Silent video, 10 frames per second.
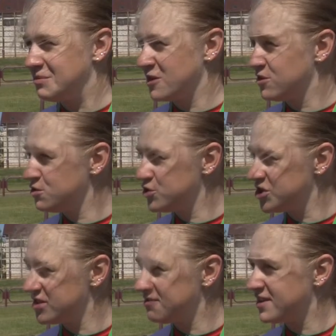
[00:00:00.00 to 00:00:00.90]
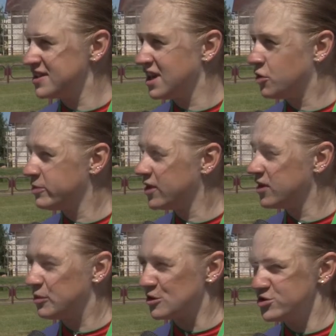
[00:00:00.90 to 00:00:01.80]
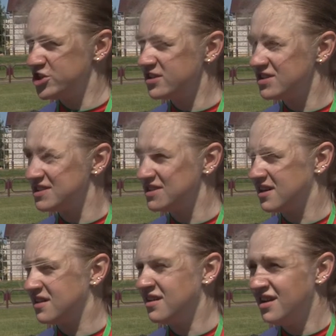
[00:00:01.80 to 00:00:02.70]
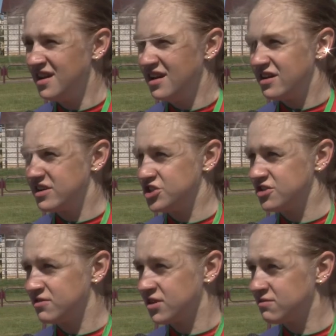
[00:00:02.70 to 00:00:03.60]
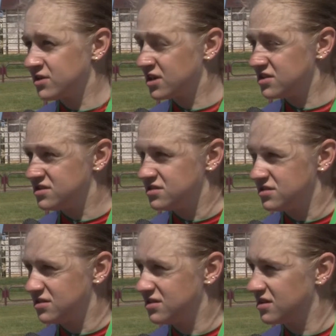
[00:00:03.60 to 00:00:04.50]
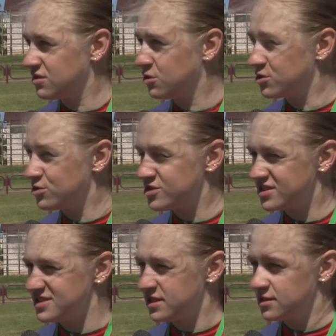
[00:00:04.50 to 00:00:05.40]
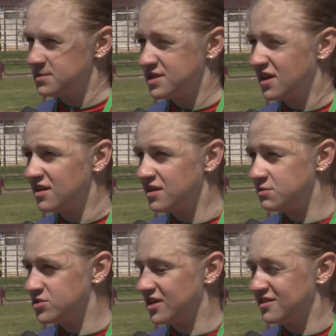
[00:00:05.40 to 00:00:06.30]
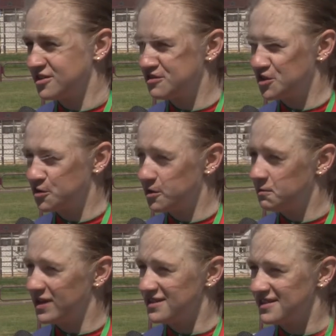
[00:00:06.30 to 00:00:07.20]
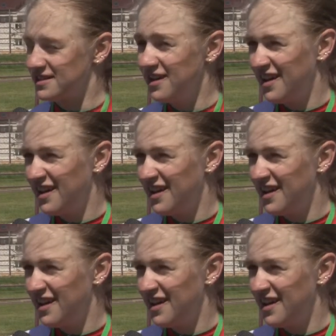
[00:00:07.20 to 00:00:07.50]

Предыдущие два дня у меня не получилось. Я рассчитывала выиграть э, гонку с раздельным стартом, но заняла второе место.